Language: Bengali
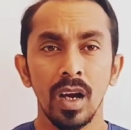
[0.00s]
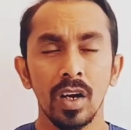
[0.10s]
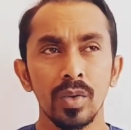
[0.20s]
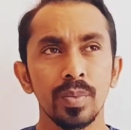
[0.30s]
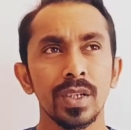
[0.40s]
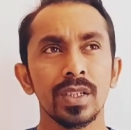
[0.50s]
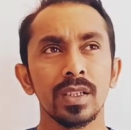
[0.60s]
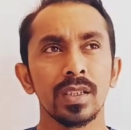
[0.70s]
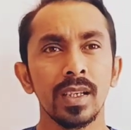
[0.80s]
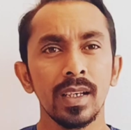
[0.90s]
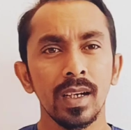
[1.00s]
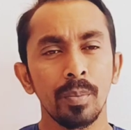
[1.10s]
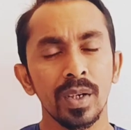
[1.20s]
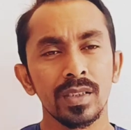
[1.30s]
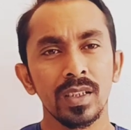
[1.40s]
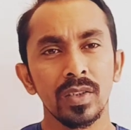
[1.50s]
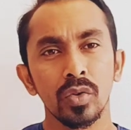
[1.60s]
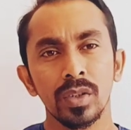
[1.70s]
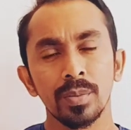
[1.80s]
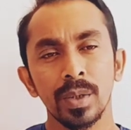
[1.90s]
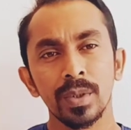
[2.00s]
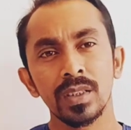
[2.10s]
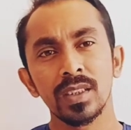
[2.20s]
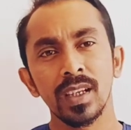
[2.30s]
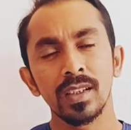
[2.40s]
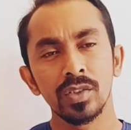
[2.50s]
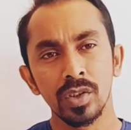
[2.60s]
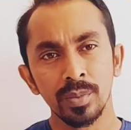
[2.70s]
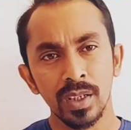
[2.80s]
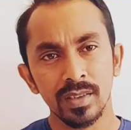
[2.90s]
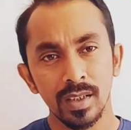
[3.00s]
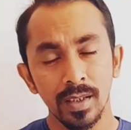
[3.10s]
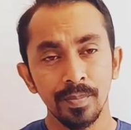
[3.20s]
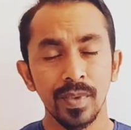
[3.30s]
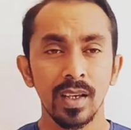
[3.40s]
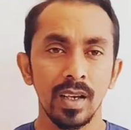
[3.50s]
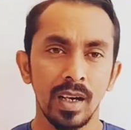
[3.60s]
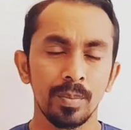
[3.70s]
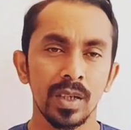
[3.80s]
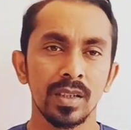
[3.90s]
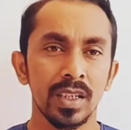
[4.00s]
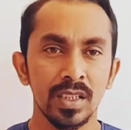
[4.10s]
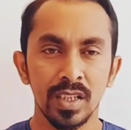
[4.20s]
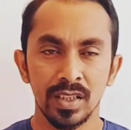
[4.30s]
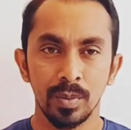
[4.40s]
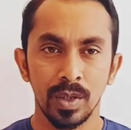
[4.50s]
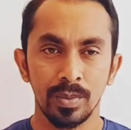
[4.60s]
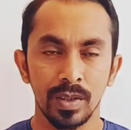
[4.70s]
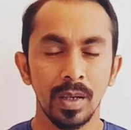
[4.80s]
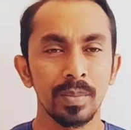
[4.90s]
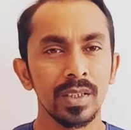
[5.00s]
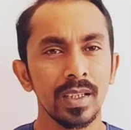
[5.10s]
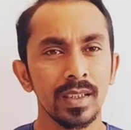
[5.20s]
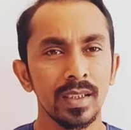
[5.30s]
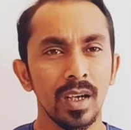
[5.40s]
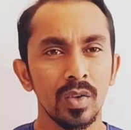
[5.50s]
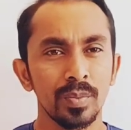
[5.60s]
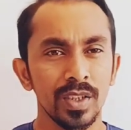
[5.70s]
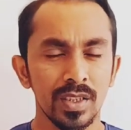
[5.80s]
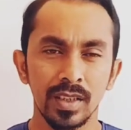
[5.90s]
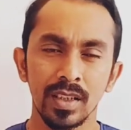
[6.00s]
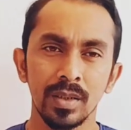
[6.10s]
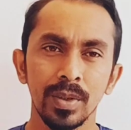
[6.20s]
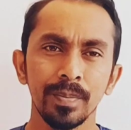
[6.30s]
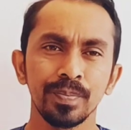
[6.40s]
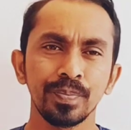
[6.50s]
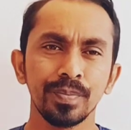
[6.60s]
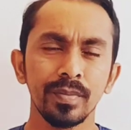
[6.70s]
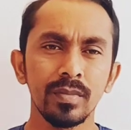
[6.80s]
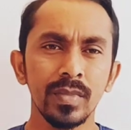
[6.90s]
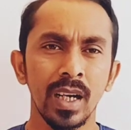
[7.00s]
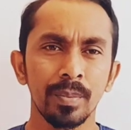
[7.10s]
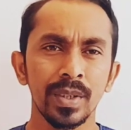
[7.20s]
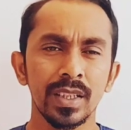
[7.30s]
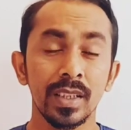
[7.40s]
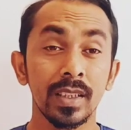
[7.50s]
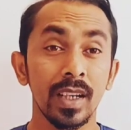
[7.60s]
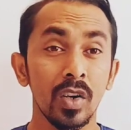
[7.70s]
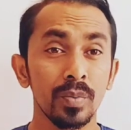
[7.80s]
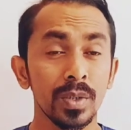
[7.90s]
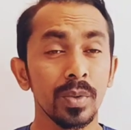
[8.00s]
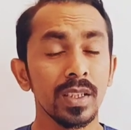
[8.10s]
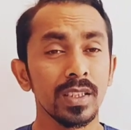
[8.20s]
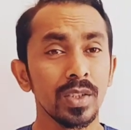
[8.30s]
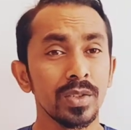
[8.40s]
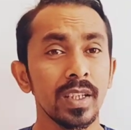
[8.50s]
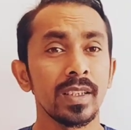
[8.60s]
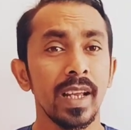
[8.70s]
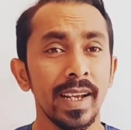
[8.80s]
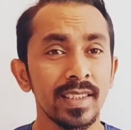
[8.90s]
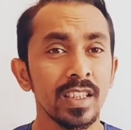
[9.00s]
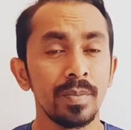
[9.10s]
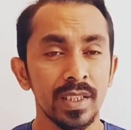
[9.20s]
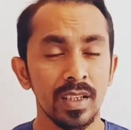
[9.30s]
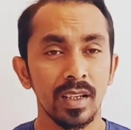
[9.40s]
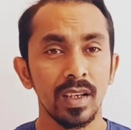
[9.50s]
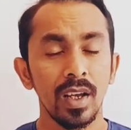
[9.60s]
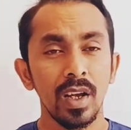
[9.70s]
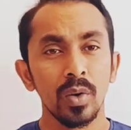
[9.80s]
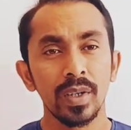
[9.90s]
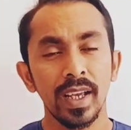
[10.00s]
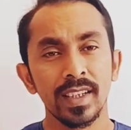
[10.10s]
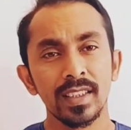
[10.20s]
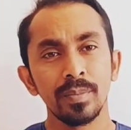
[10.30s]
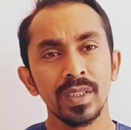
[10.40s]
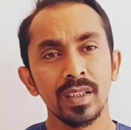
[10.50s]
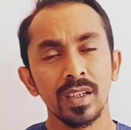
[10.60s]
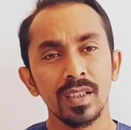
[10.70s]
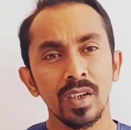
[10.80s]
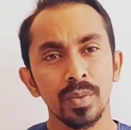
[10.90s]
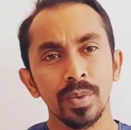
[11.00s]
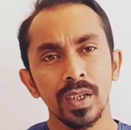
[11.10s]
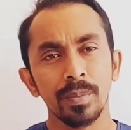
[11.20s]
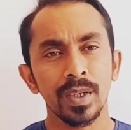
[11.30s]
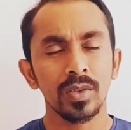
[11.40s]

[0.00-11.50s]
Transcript: আউটপাস দিলে আপনারা যেটি করতে পারবেন জেল জরিমানা ছাড়া আপনার দেশে আসতে পারবেন আপনাদেরকে একটি আউটপাস দিয়ে দিবে আপনি সেটা নিয়ে আউটপাস বলতে সেটি হচ্ছে একটি এক্সিট ভিসা ওই এক্সিট ভিসাটা দেওয়ার পরে আপনারা